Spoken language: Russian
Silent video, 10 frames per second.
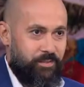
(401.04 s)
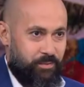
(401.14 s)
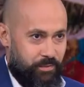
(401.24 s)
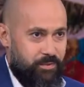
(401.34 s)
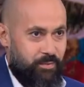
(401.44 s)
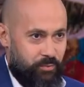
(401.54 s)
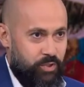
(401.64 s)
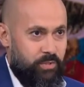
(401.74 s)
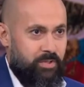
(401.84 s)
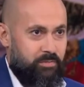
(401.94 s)
То есть мы
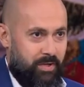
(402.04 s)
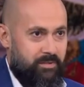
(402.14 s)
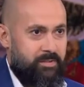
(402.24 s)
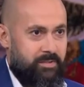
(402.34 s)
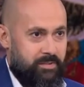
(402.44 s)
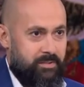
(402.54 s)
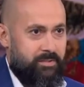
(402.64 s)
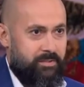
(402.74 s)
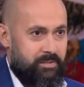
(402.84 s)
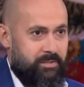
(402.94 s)
можем отправить
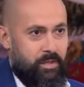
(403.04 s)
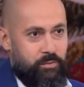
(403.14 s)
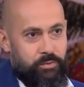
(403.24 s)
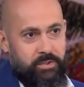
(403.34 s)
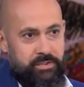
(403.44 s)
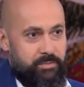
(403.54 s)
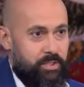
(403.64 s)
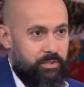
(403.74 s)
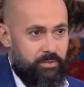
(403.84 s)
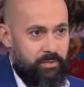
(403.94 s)
э, э, какую-то
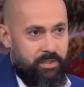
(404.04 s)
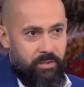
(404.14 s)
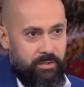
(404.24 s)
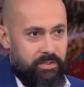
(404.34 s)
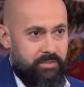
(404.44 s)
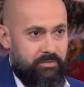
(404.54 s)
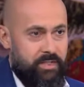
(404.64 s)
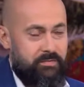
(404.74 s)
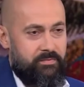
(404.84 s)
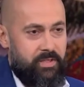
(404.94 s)
смс или какую-то
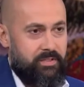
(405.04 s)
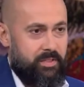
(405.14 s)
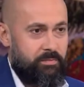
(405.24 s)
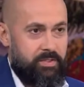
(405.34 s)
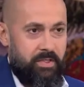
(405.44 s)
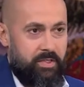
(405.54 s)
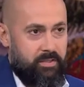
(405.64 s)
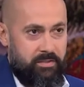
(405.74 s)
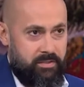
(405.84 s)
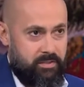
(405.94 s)
связь, в некоторых местах
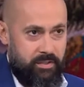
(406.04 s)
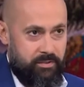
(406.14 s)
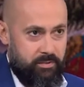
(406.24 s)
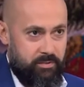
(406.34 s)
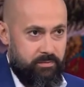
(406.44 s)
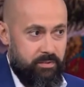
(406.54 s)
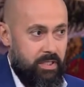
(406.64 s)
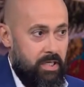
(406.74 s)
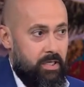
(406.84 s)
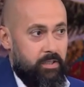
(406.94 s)
она действительно отсутствует.
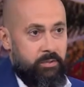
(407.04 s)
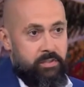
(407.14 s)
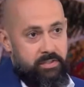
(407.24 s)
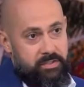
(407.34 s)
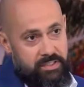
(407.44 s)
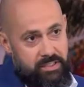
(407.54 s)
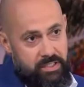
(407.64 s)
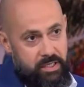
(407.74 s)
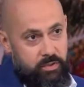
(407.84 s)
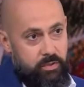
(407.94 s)
То есть, к
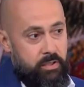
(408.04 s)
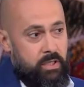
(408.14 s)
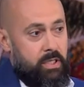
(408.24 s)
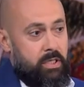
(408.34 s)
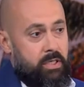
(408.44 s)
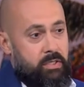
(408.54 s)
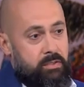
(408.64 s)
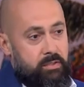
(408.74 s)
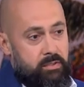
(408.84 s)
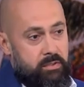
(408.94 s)
сожалению,
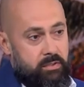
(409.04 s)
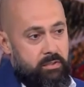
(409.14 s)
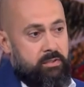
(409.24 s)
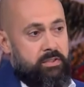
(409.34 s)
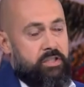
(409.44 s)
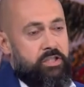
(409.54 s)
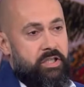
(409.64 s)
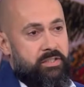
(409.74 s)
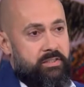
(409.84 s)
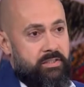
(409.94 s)
Э,
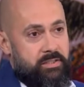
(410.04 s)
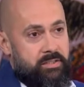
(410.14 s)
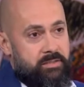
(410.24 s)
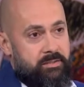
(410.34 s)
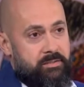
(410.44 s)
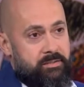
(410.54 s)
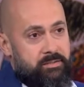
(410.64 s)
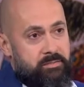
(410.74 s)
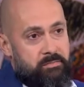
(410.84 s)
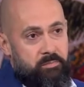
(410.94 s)
сейчас
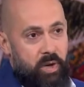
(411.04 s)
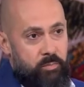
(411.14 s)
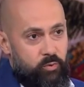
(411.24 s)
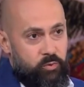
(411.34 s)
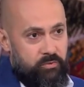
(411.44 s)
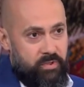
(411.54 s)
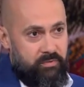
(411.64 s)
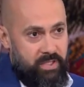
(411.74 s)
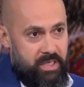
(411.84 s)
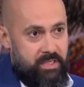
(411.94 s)
э, Папуа Новой
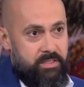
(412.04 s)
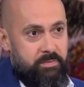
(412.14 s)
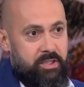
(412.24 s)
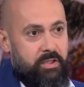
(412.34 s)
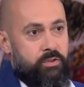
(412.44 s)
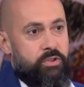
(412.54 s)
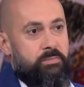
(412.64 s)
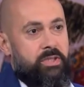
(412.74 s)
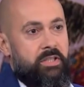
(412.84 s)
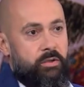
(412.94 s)
Гвинеи, несмотря на то, что
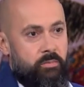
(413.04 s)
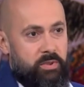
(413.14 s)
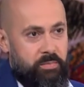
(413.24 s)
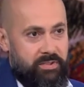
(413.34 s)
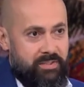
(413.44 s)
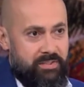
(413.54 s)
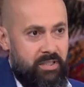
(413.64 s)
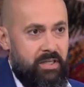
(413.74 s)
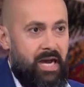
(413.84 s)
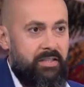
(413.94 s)
имеет огромный
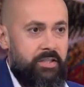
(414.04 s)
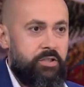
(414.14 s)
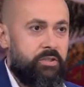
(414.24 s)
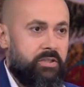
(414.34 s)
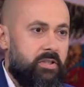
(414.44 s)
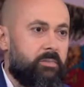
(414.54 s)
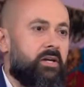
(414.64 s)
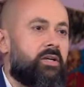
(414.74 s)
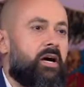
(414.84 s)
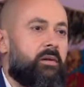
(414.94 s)
потенциал, она еще не
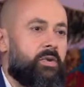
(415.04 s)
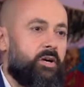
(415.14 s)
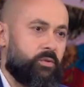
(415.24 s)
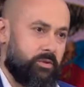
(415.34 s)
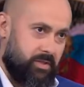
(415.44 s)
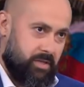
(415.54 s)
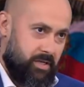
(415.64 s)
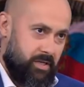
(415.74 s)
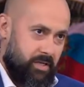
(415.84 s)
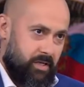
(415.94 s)
набрала оборота для